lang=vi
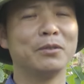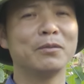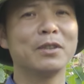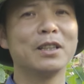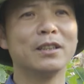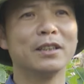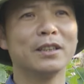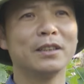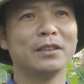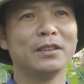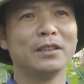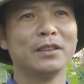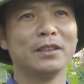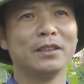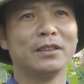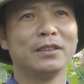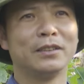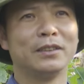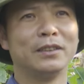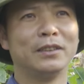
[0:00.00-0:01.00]
cơ ấy
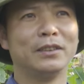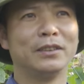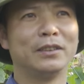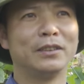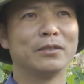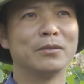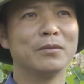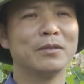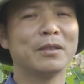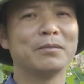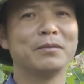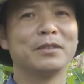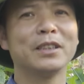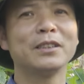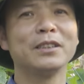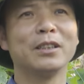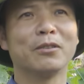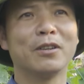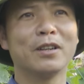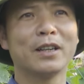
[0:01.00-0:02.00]
thì cũng gặp rất
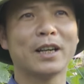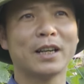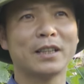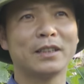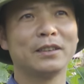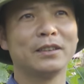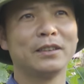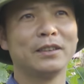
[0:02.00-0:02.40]
nhiều khó khăn.